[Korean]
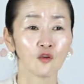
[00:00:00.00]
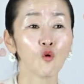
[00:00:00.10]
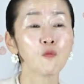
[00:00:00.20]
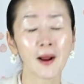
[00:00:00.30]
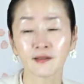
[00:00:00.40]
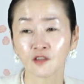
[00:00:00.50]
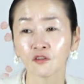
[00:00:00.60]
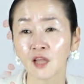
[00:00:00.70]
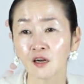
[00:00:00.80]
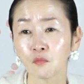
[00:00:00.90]
올바른
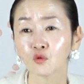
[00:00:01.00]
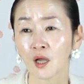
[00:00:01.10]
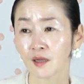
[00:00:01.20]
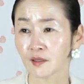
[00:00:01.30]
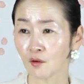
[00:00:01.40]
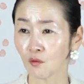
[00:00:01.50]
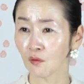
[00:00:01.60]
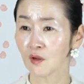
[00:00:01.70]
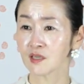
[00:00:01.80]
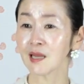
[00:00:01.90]
선택을 못하게 되고
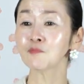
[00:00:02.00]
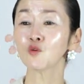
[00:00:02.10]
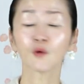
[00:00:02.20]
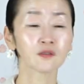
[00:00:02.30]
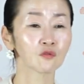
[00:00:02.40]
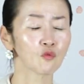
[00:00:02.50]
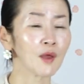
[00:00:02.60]
삶 속에서도